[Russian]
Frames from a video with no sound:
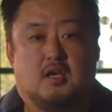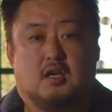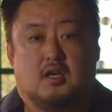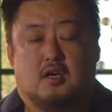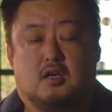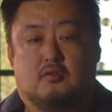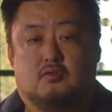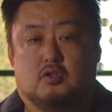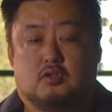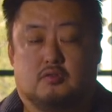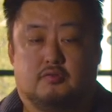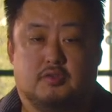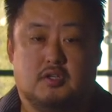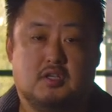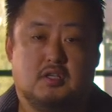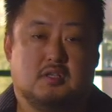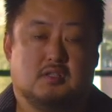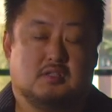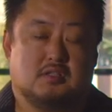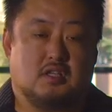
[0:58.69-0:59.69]
а вот,
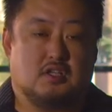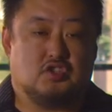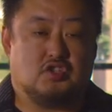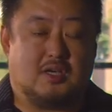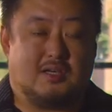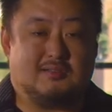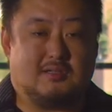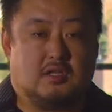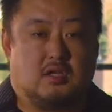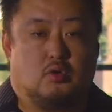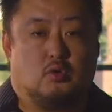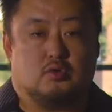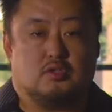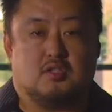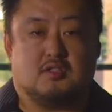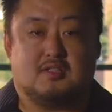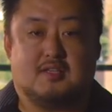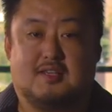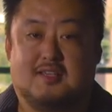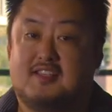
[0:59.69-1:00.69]
вы сначала
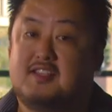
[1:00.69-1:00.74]
находите